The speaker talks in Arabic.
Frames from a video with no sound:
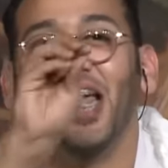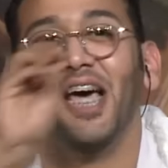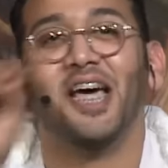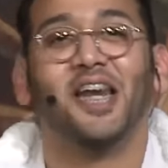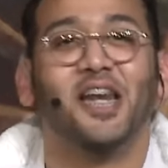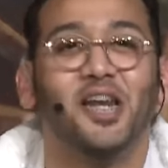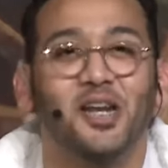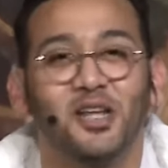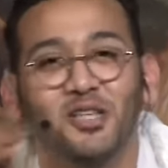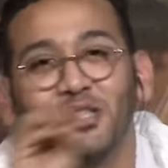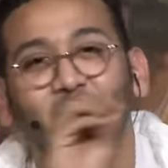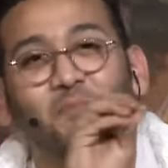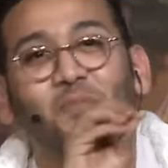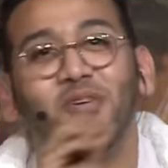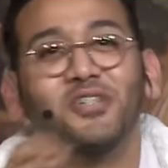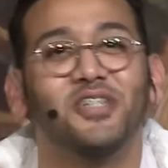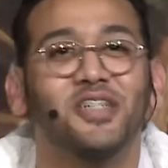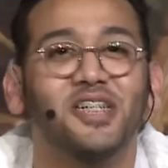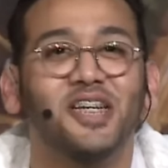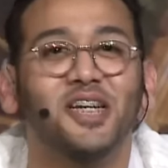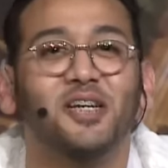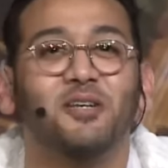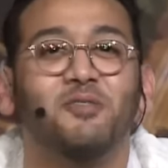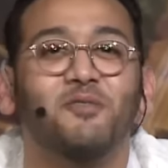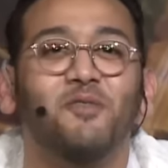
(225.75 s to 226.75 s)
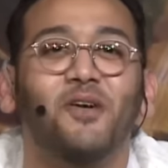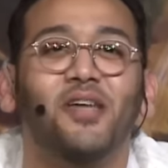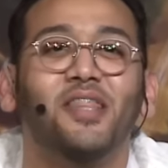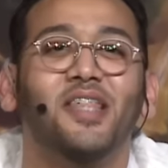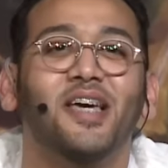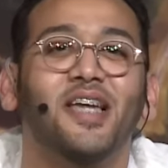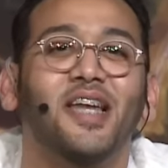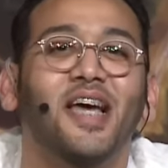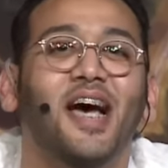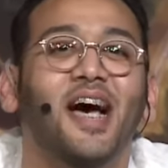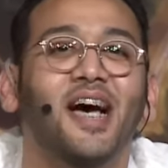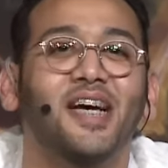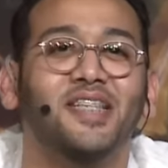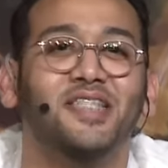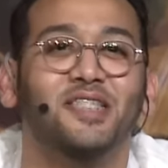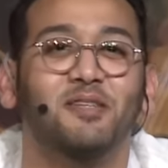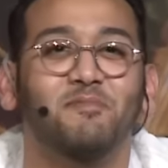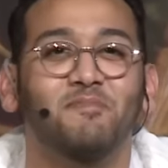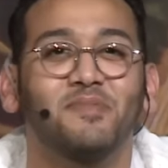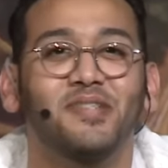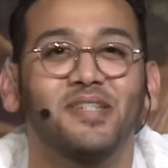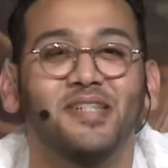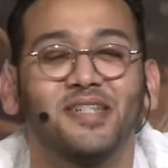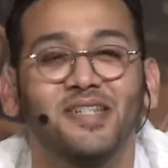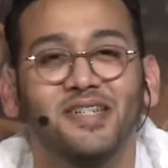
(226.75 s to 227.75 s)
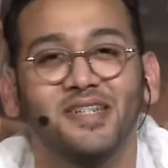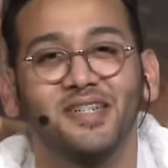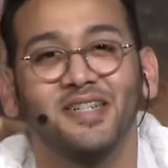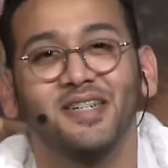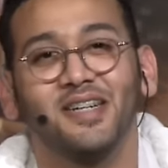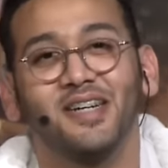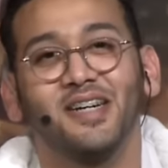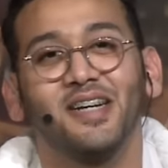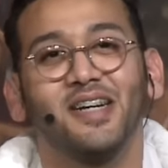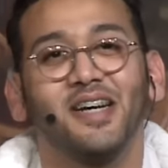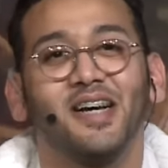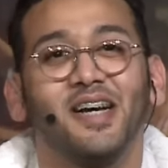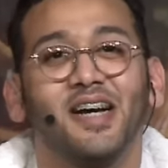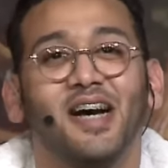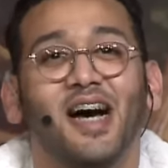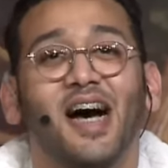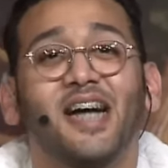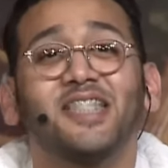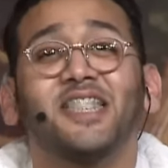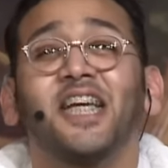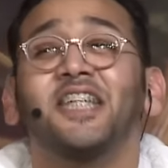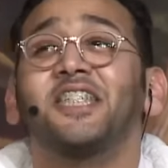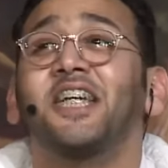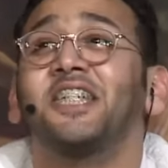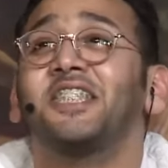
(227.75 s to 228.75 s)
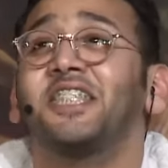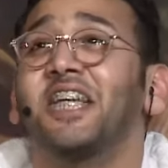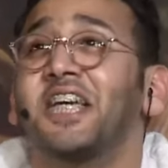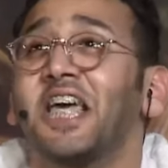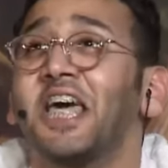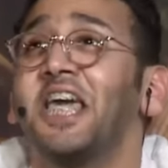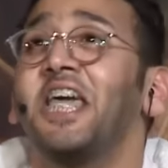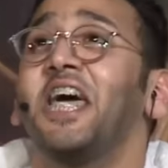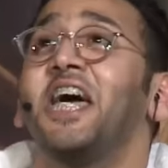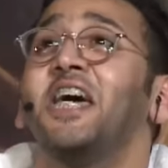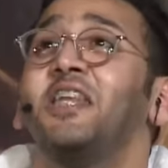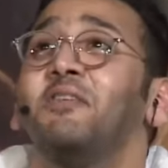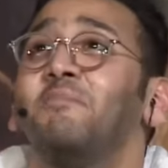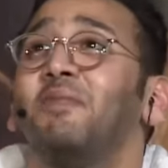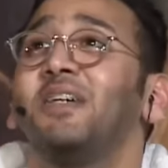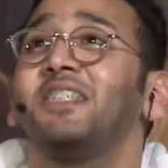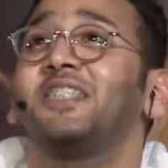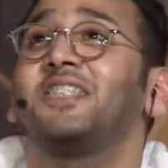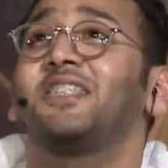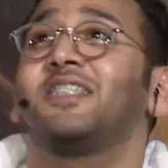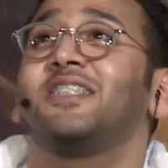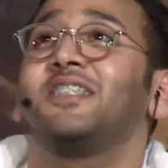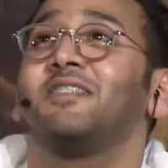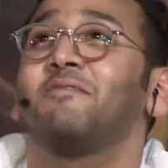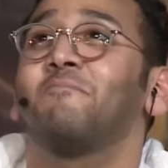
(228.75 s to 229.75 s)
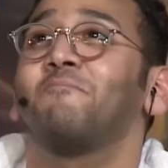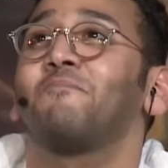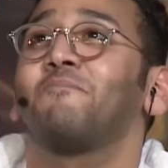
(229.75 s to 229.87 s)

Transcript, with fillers: نحرك طباشير ووضعنا أحسن من التشه سكرين بس